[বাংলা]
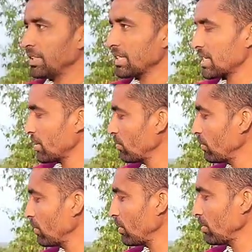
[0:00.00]
বিদেশি
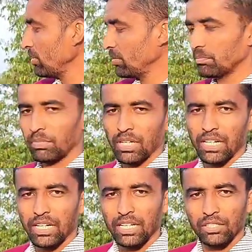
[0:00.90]
কুমড়ো
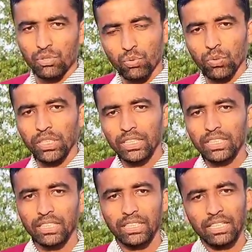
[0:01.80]
বা জুকিনি